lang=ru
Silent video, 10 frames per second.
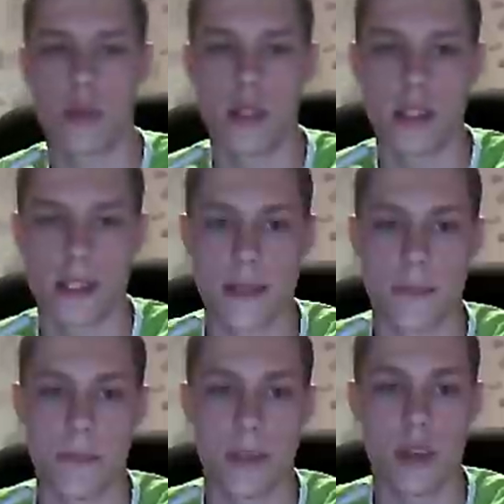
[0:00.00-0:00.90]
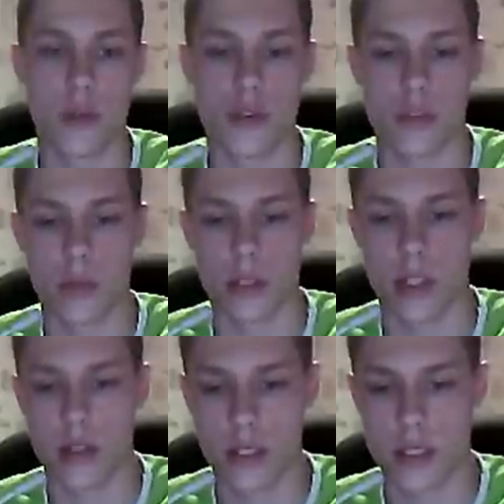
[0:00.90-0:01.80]
бесится. Мне очень
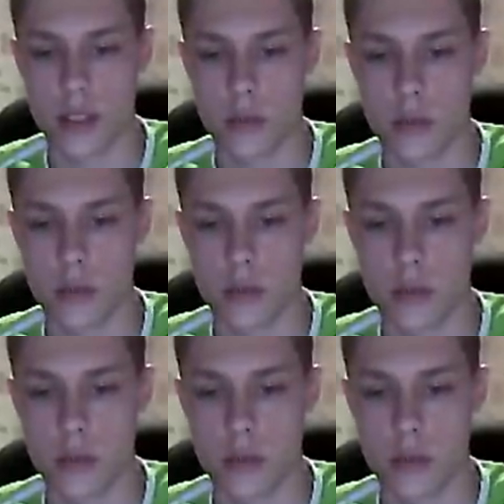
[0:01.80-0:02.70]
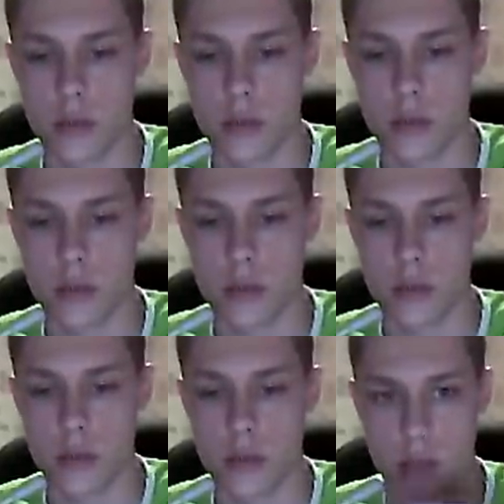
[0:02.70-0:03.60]
понравилось снимать видео
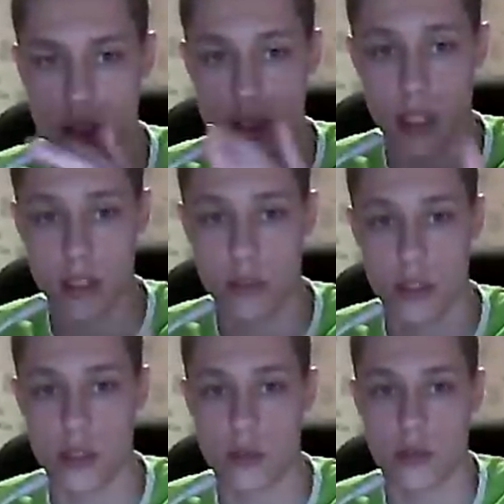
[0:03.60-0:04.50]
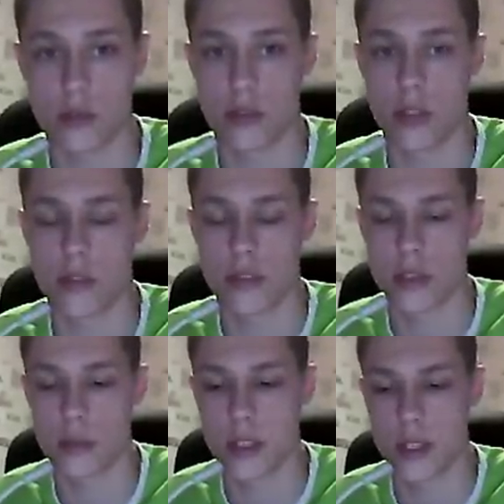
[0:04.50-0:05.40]
э, рассказы вот эти вот, э, как вы
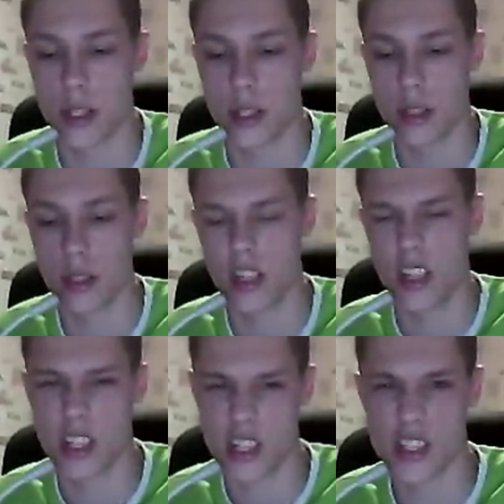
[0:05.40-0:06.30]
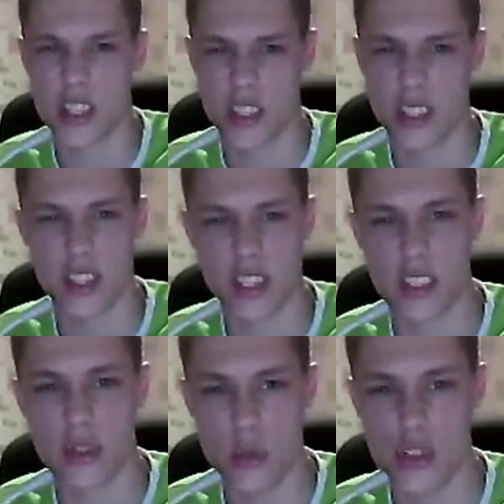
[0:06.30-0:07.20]
заметили. Конечно, они
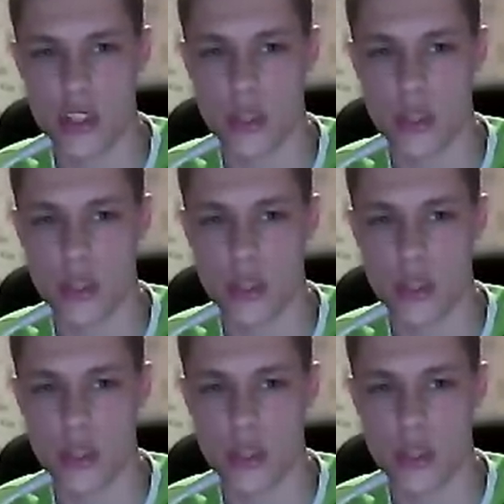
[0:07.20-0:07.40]
не очень,